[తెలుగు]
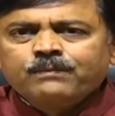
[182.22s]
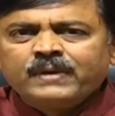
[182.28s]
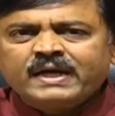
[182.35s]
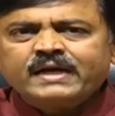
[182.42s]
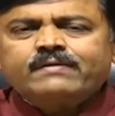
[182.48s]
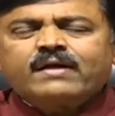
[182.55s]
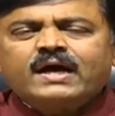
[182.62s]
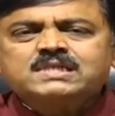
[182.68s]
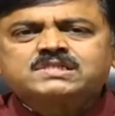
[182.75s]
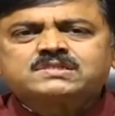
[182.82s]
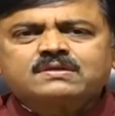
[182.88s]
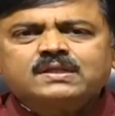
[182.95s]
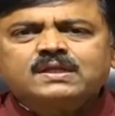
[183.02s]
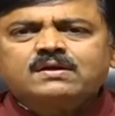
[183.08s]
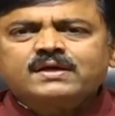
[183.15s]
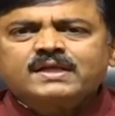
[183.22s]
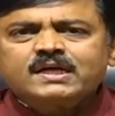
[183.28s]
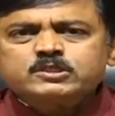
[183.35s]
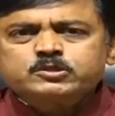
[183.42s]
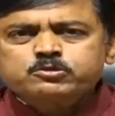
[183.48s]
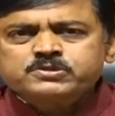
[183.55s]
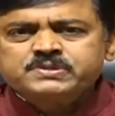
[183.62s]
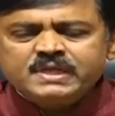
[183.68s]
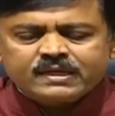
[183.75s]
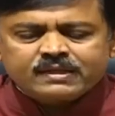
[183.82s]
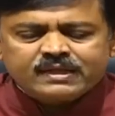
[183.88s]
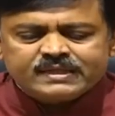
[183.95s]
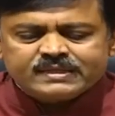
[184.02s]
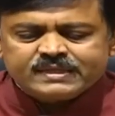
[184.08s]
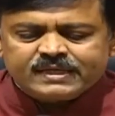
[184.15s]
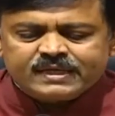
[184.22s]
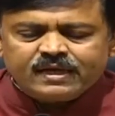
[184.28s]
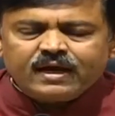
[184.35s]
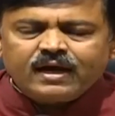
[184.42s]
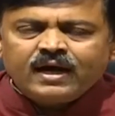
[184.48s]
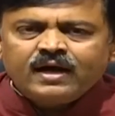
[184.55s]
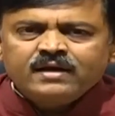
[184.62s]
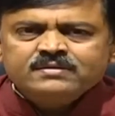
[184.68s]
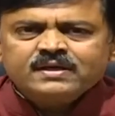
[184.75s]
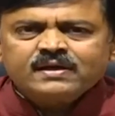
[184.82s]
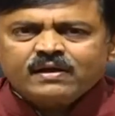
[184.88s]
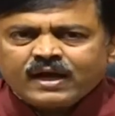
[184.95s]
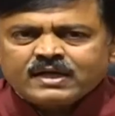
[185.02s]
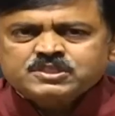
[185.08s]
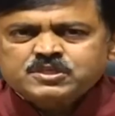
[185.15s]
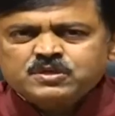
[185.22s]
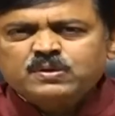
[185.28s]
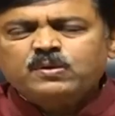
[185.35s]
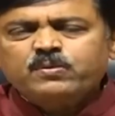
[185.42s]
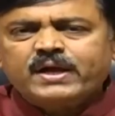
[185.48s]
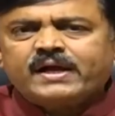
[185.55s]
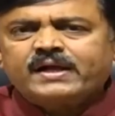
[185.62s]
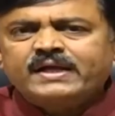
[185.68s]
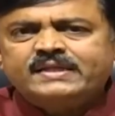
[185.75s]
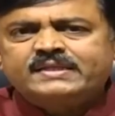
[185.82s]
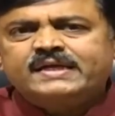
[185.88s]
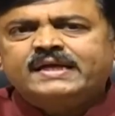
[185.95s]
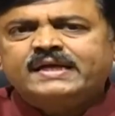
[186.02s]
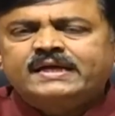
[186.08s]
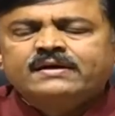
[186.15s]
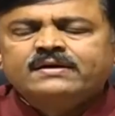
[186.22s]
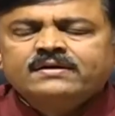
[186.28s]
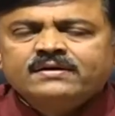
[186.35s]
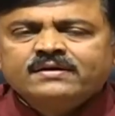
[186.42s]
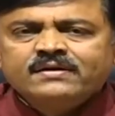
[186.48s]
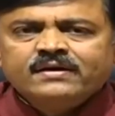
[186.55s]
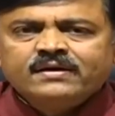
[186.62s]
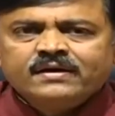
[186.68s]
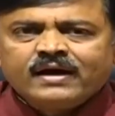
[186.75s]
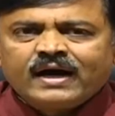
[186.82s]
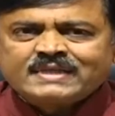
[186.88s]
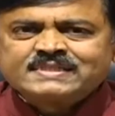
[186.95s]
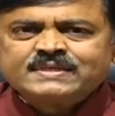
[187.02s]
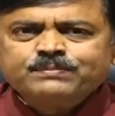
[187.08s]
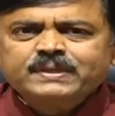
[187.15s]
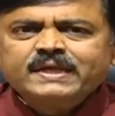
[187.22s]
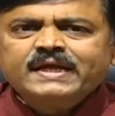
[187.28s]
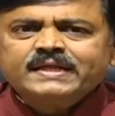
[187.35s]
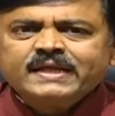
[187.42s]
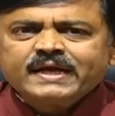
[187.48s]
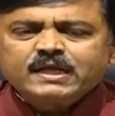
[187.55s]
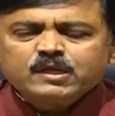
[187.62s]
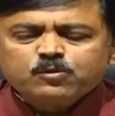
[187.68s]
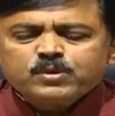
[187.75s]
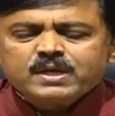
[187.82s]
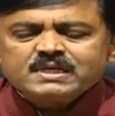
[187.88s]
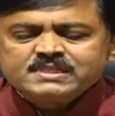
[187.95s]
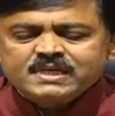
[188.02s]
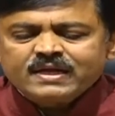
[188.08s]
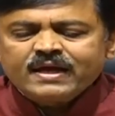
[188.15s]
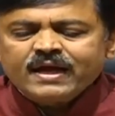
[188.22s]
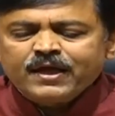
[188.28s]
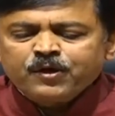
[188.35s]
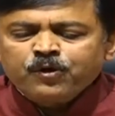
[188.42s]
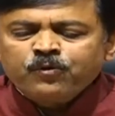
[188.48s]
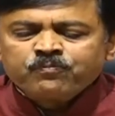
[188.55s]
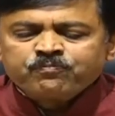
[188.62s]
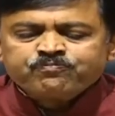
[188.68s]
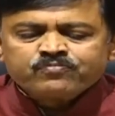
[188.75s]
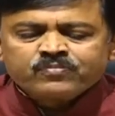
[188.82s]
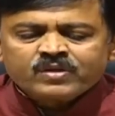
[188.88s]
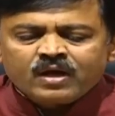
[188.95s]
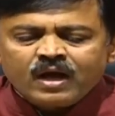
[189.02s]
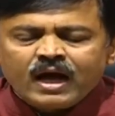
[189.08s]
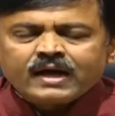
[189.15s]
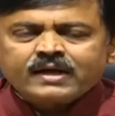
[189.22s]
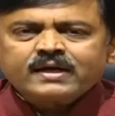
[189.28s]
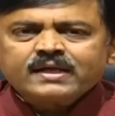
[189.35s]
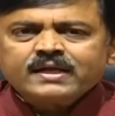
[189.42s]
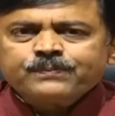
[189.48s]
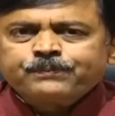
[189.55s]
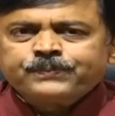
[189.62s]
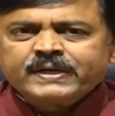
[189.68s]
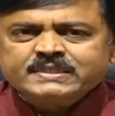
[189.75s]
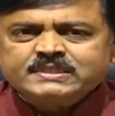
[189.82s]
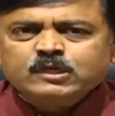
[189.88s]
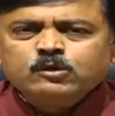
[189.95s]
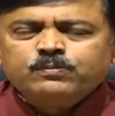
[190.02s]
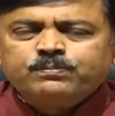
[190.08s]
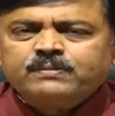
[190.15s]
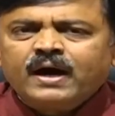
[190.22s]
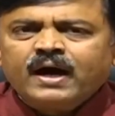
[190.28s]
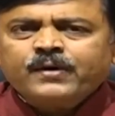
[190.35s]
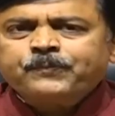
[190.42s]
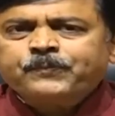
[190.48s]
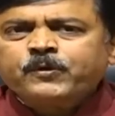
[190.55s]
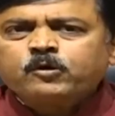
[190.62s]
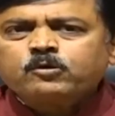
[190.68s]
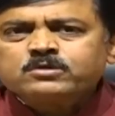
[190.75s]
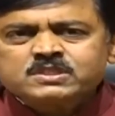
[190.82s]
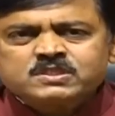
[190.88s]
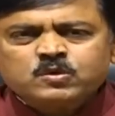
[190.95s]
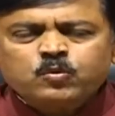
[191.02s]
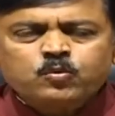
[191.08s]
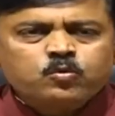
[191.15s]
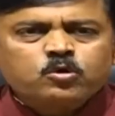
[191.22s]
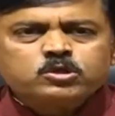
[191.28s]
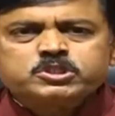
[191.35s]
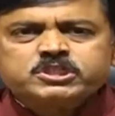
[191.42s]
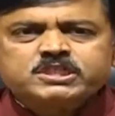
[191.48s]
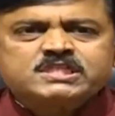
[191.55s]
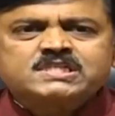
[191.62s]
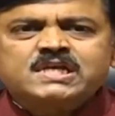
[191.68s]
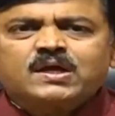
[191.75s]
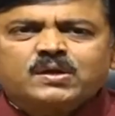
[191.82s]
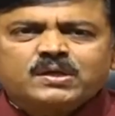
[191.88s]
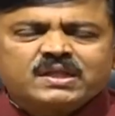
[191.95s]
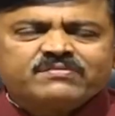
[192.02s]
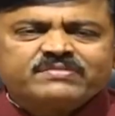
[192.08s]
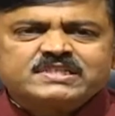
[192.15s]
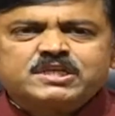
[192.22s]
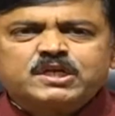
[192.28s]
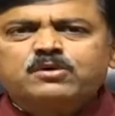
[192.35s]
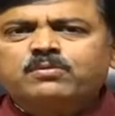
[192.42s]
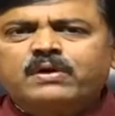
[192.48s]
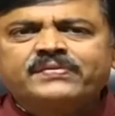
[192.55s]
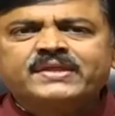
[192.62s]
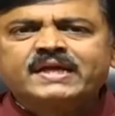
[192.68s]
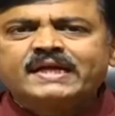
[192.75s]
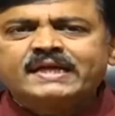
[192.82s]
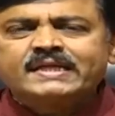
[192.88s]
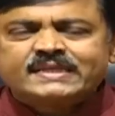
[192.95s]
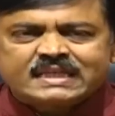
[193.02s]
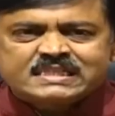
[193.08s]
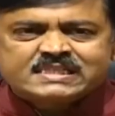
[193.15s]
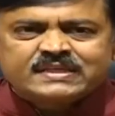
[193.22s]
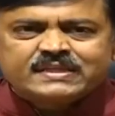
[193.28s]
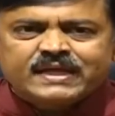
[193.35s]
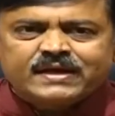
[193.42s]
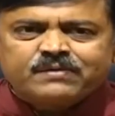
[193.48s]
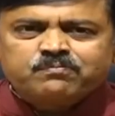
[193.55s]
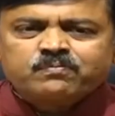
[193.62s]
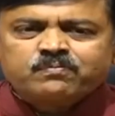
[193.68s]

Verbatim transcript: మరి రాష్ట్రంలో కనుక చూసినట్లయితే ఆంధ్ర రాష్ట్రంలో ఎక్కడైతే అసెంబ్లీ ఎన్నికలు కూడా జరిగాయో అక్కడ ప్రజలు మార్పు కోసం ఓట్ చేశారన్న విషయం అందరికీ తెలిసిందే